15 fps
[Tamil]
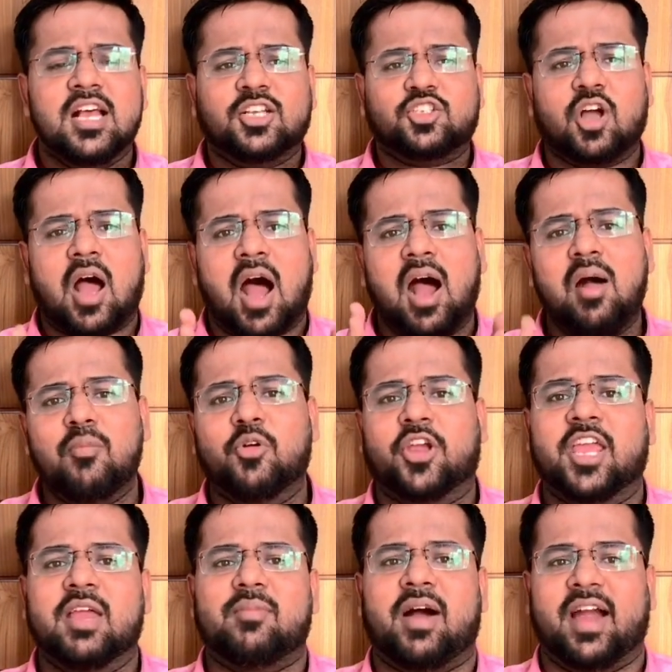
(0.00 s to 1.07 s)
ஸோ ஆக
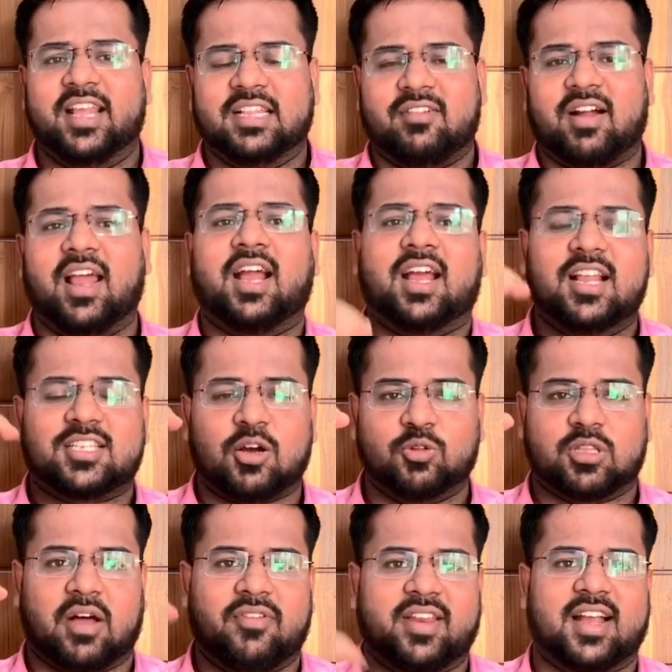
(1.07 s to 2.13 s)
முக்கியமாக இந்த வழக்கு
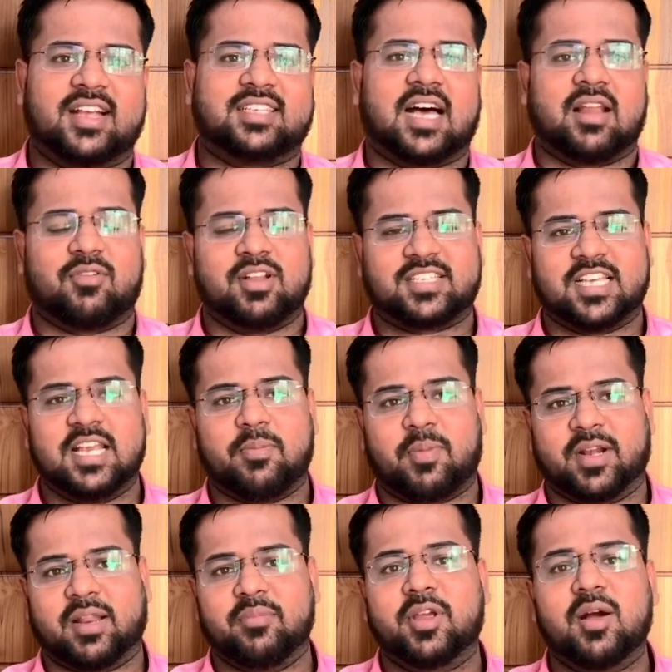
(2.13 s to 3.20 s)
சவுத் ஆப்பிரிக்கா சார்பில்
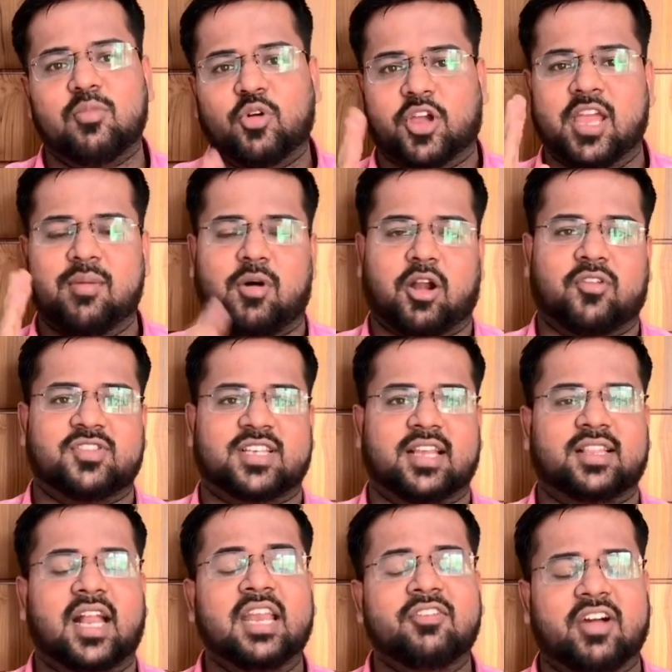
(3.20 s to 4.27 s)
செய்யப்பட்ட மிக முக்கியமான விஷயம் தான்